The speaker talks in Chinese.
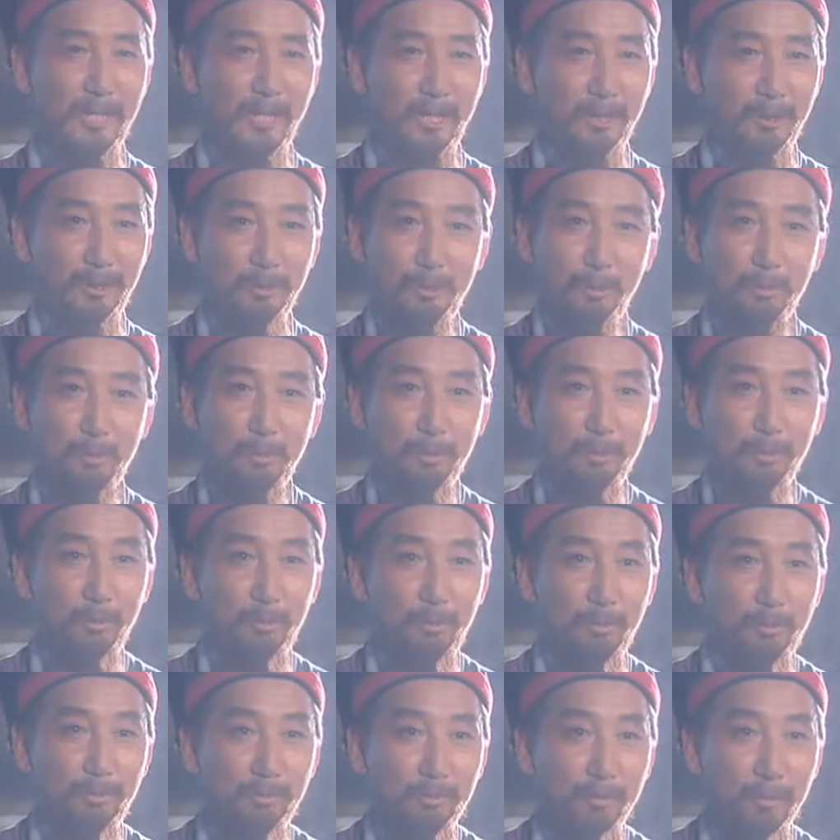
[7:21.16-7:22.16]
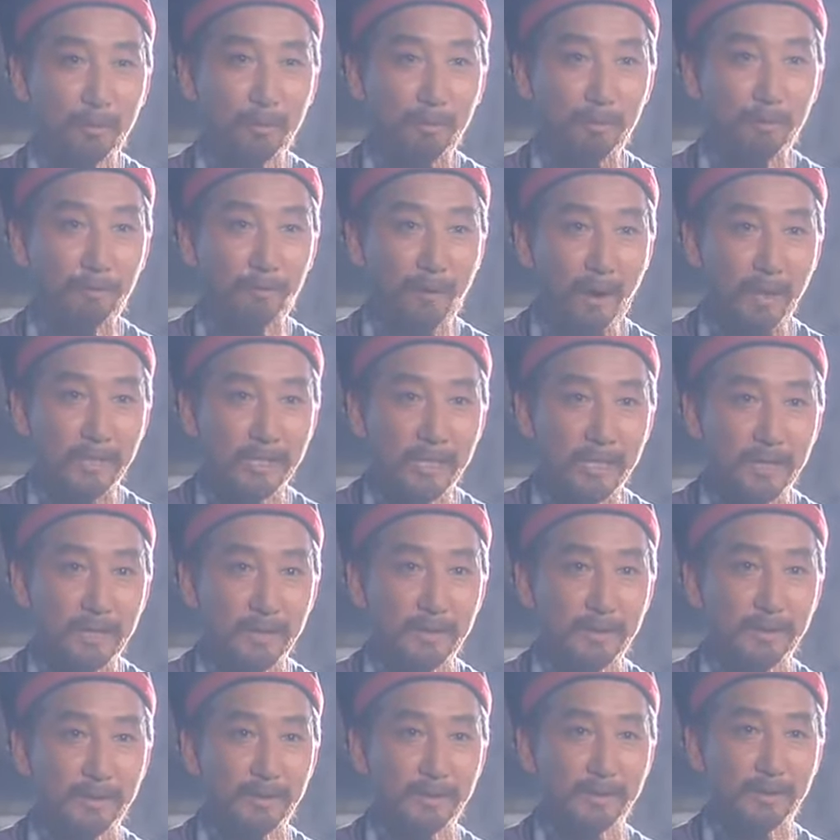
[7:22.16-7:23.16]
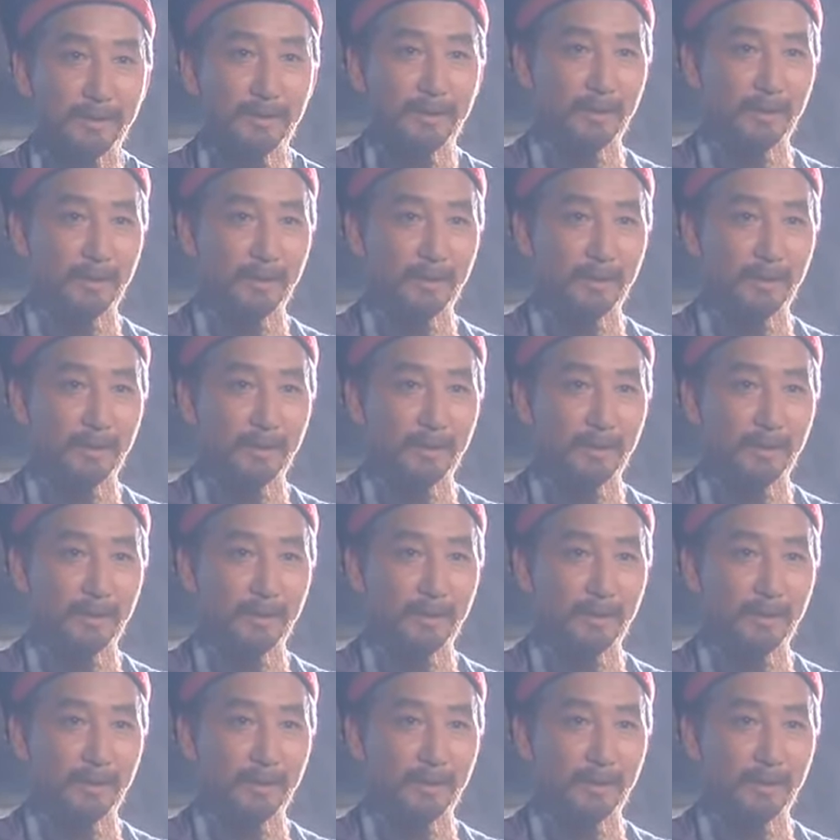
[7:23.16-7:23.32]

请都督放心。